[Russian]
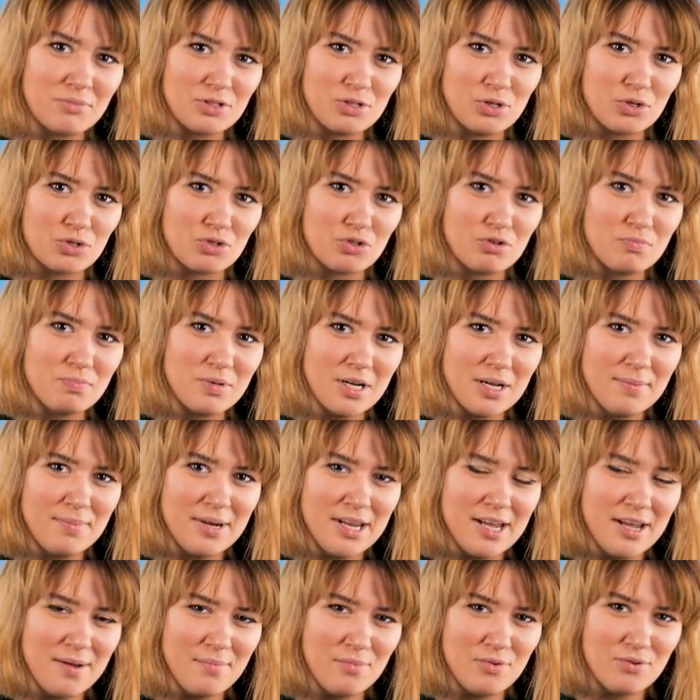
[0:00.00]
сложную
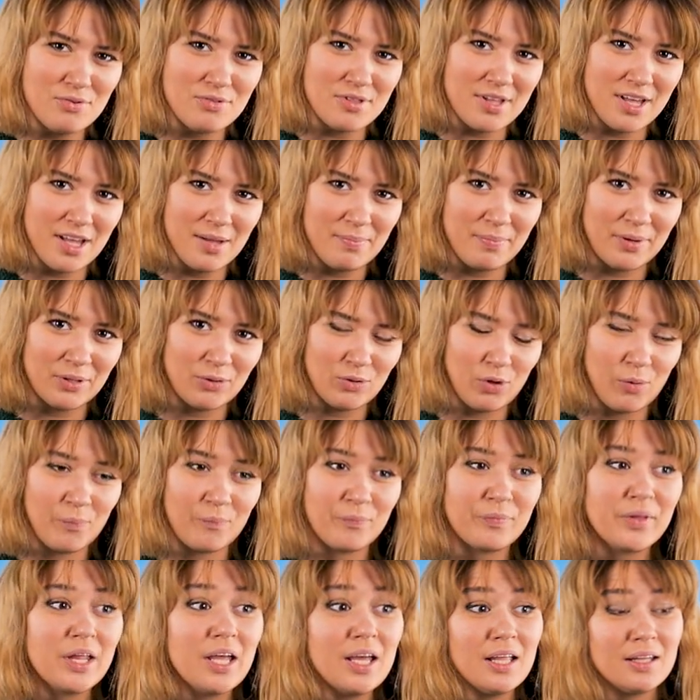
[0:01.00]
проблему на потом.